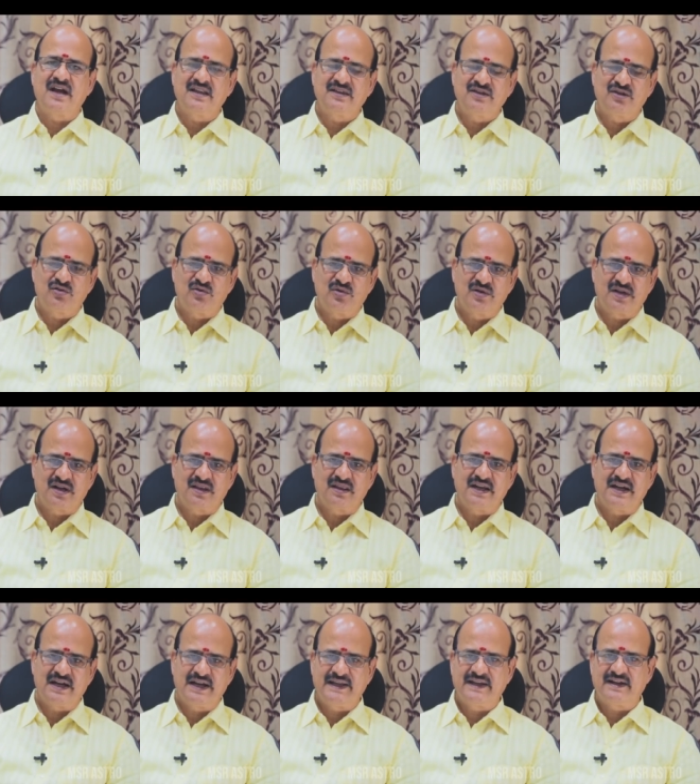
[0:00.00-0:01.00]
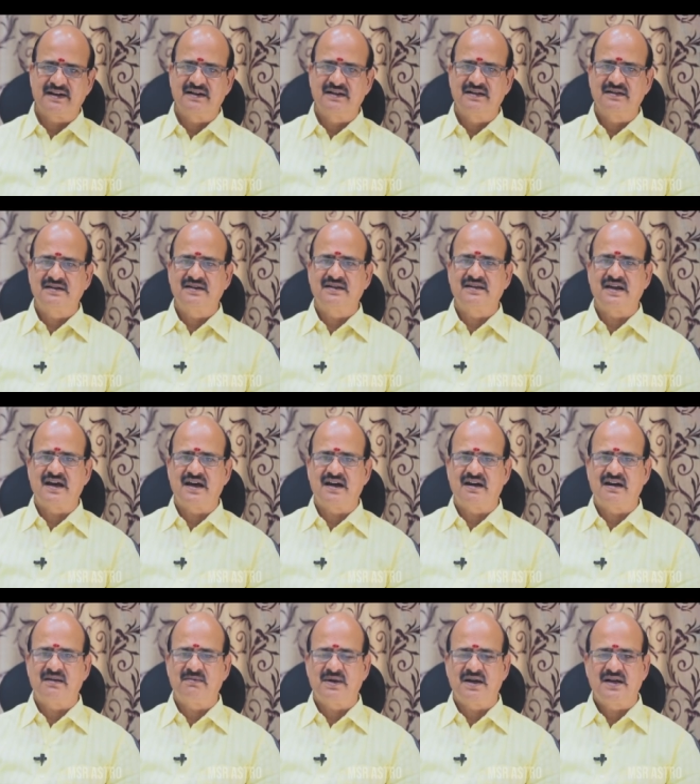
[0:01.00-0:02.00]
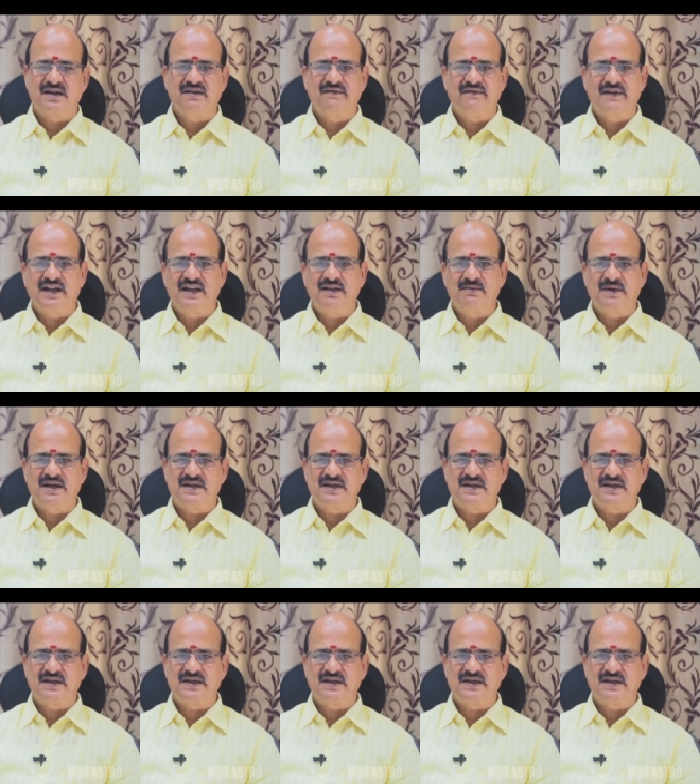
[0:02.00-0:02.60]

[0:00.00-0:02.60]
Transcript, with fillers: காத்து கொண்டிருந்த இளைஞர்களுக்கு தாராளமாக வேலை